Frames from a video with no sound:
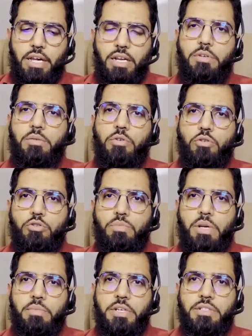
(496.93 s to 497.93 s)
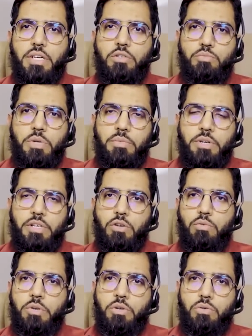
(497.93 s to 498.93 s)
अरबिक में कुछ पेपर था उस पेपर के
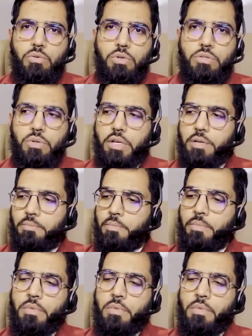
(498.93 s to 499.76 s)
ऊपर उन्होंने जो है